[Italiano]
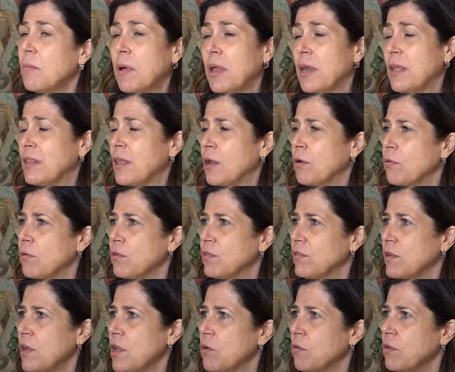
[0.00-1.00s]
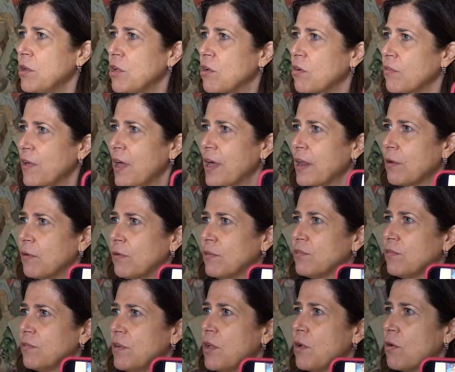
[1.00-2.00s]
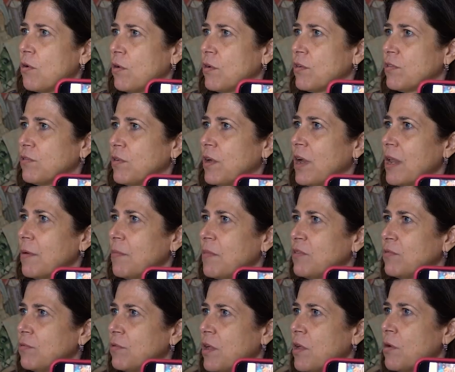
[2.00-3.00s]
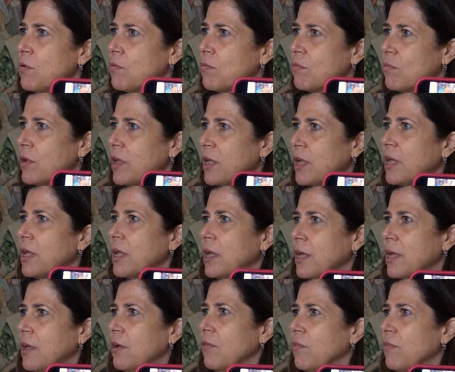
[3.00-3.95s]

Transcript: le interlocuzioni con il governo sono in corso nella misura in cui eh,